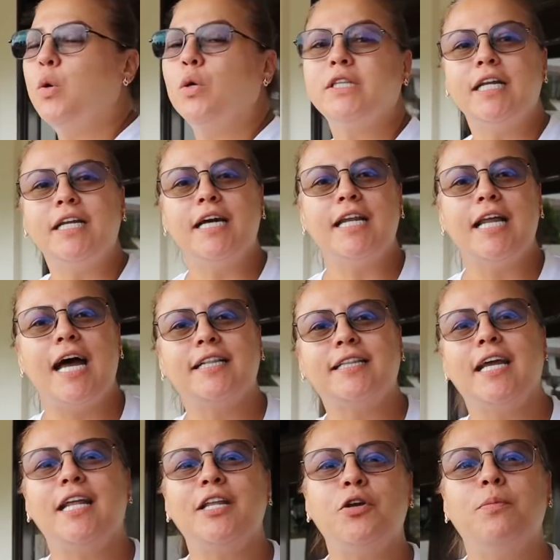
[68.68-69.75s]
ikutin na
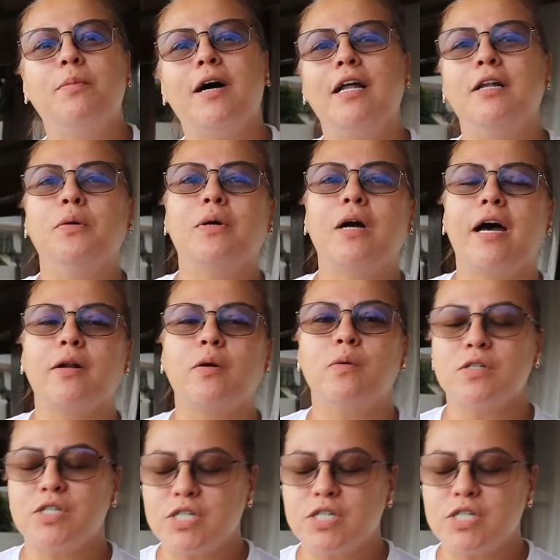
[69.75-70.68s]
natin yung mga lugar kung